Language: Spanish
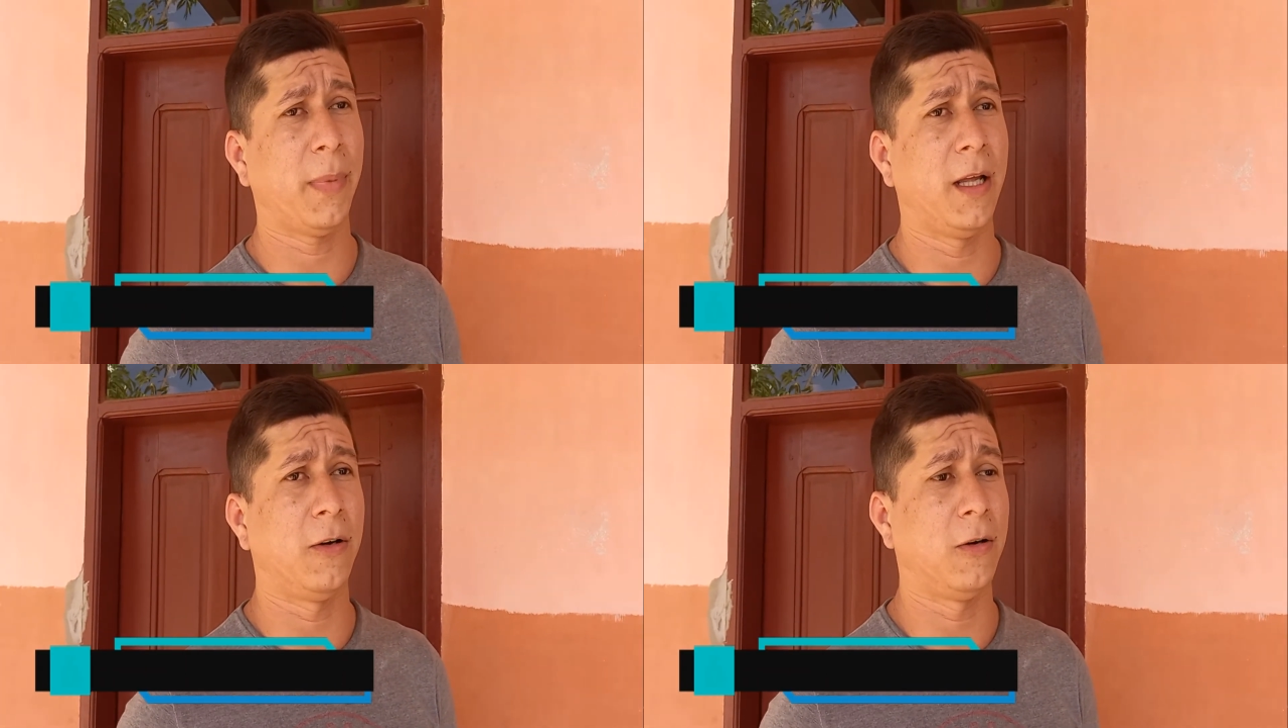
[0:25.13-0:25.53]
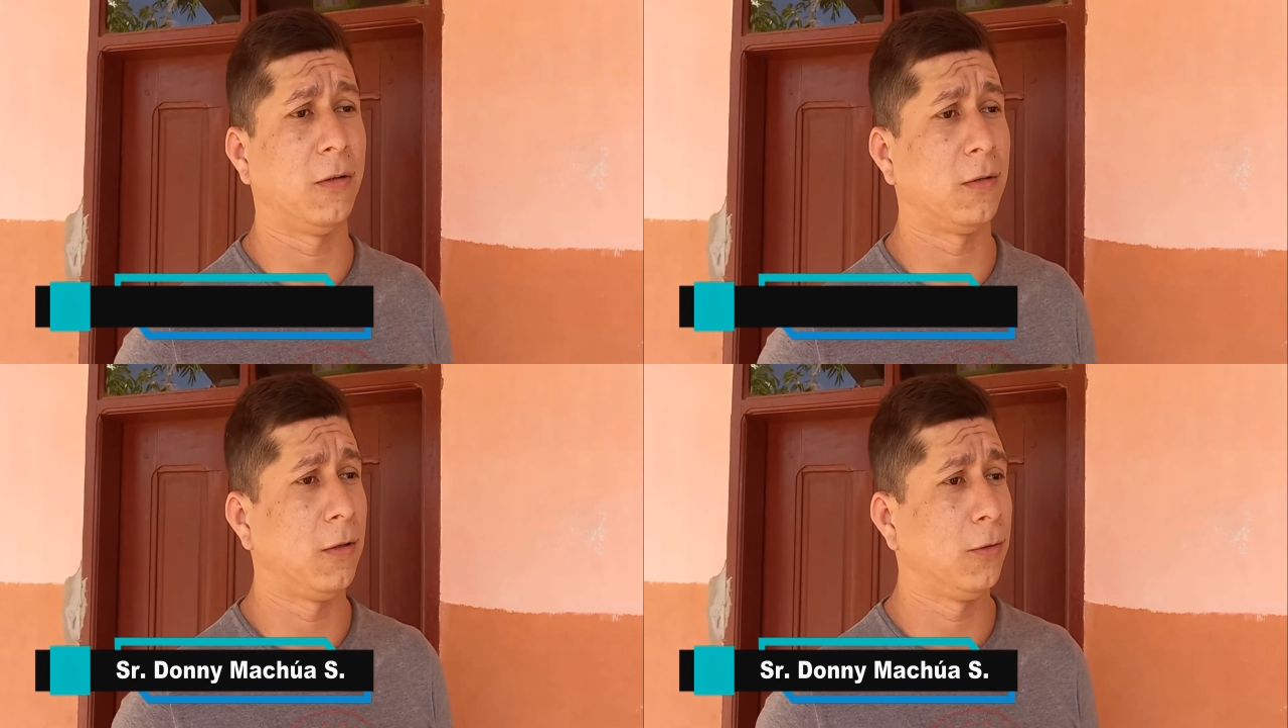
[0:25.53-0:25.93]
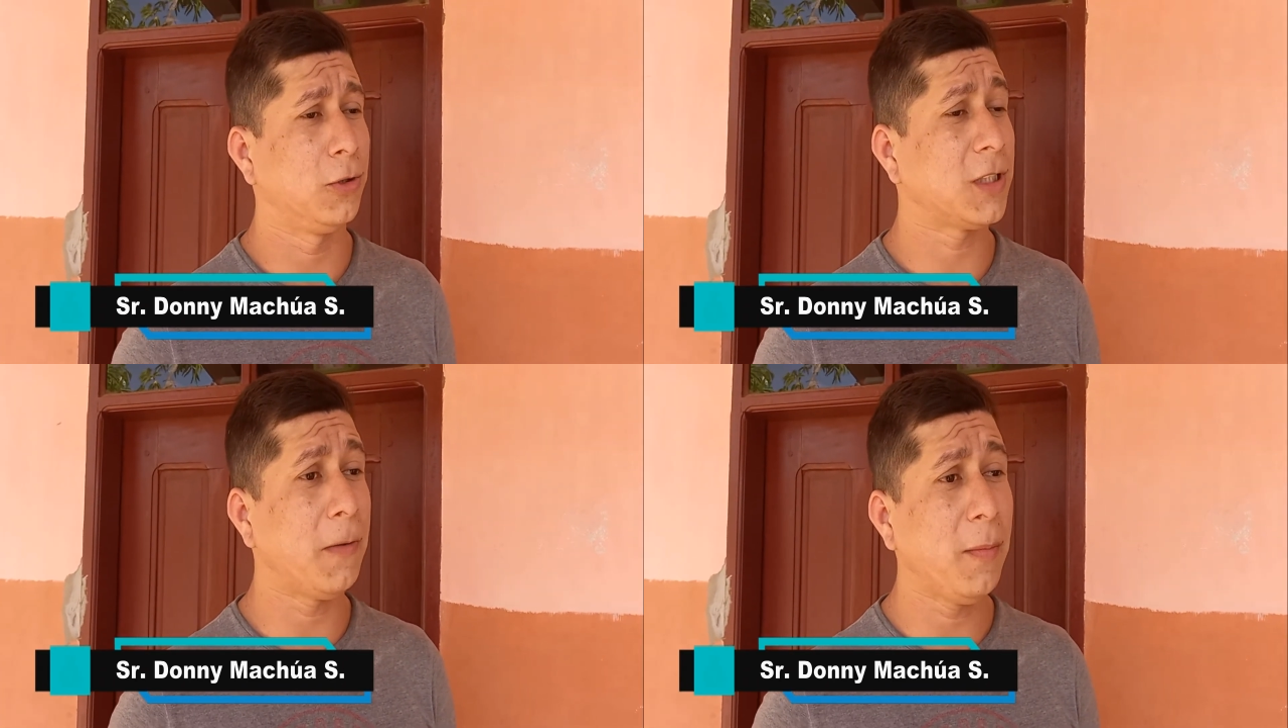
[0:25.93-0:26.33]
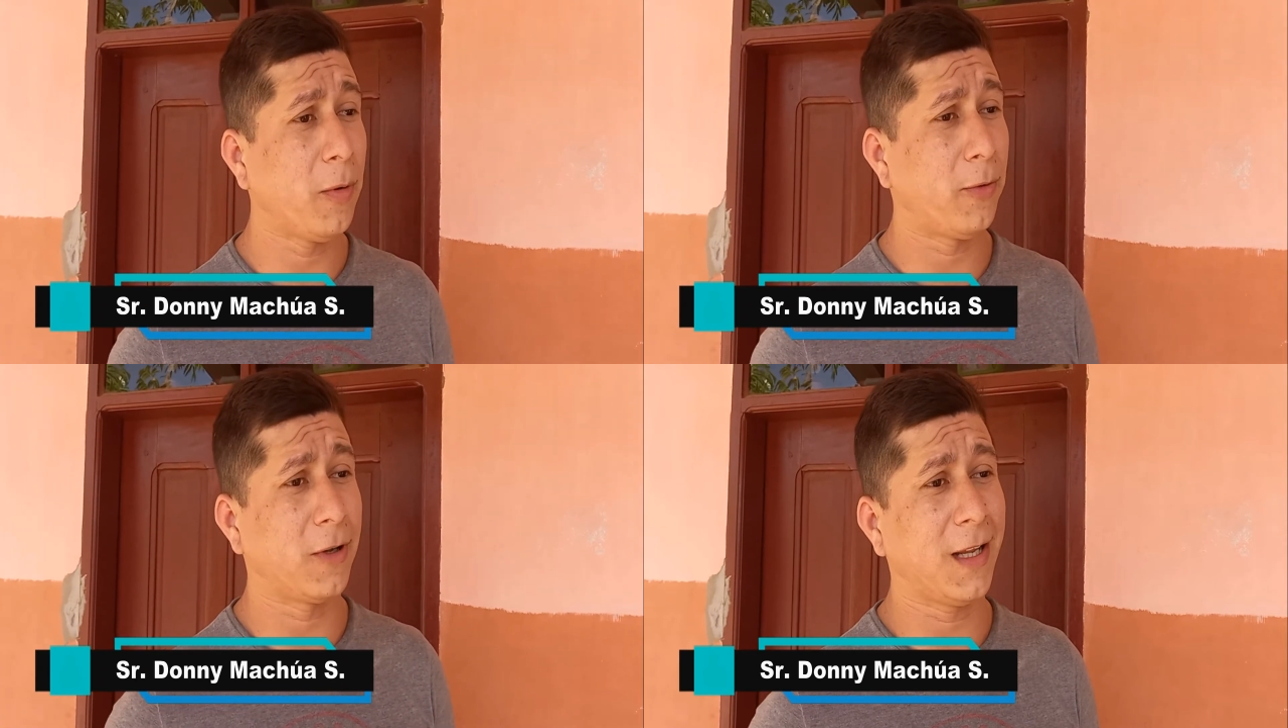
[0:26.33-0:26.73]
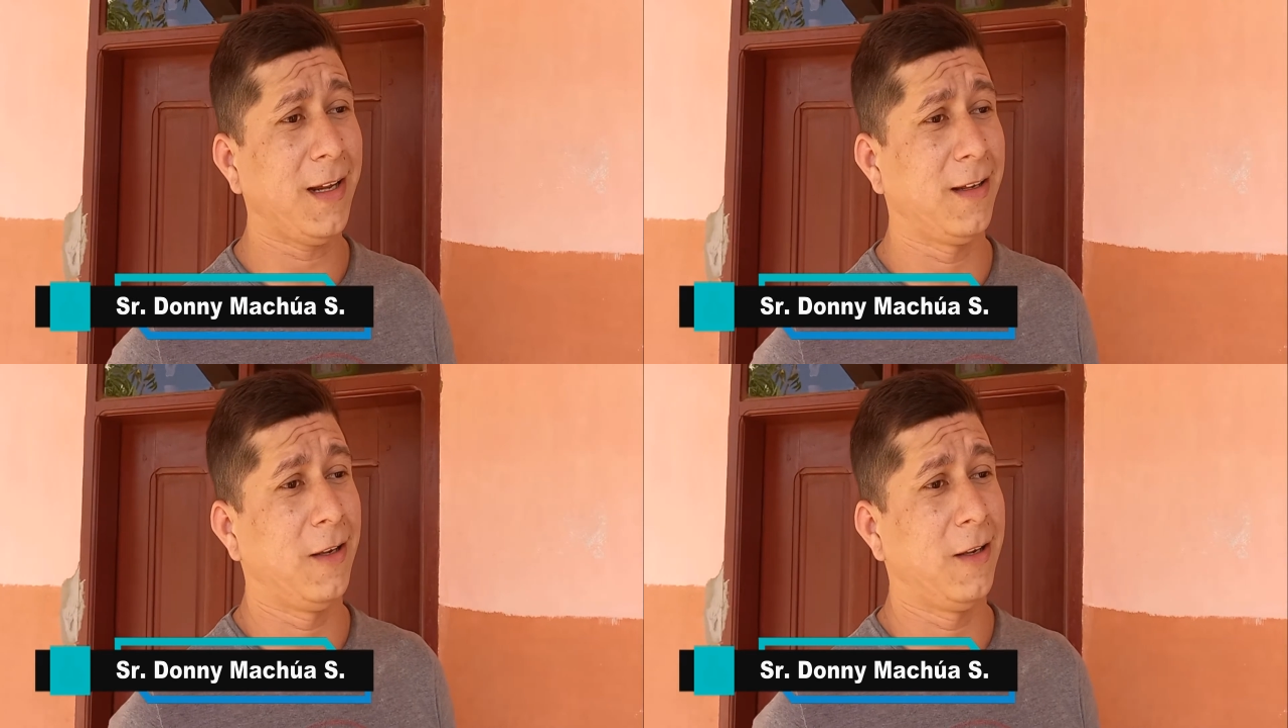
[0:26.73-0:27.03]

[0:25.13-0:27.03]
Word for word: pero no sabemos por qué.